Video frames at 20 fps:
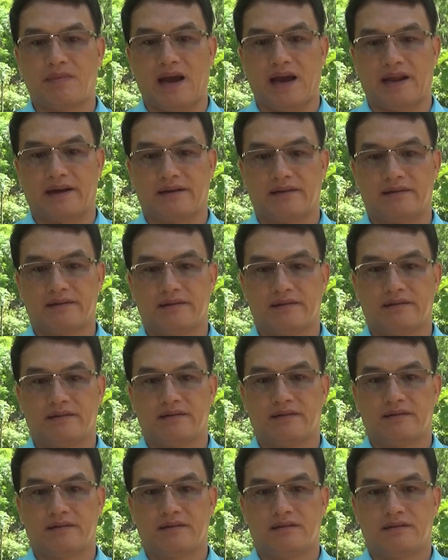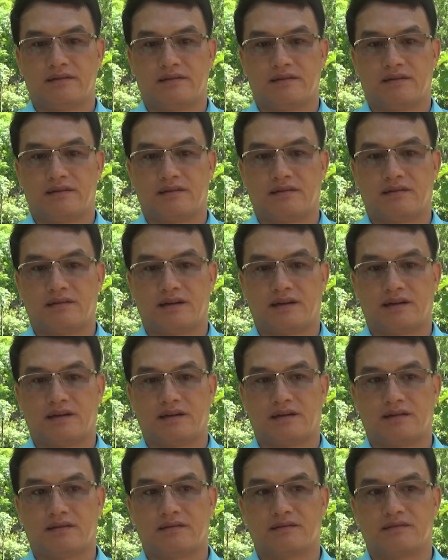bản
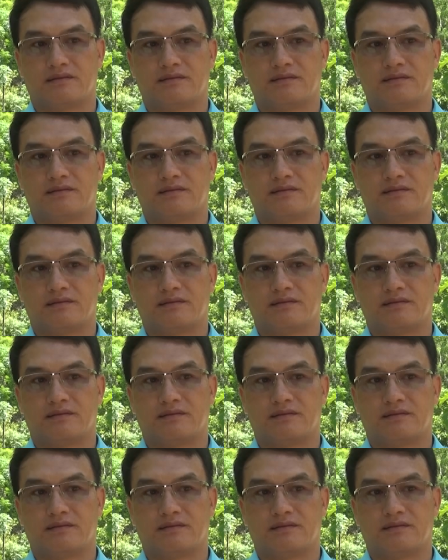là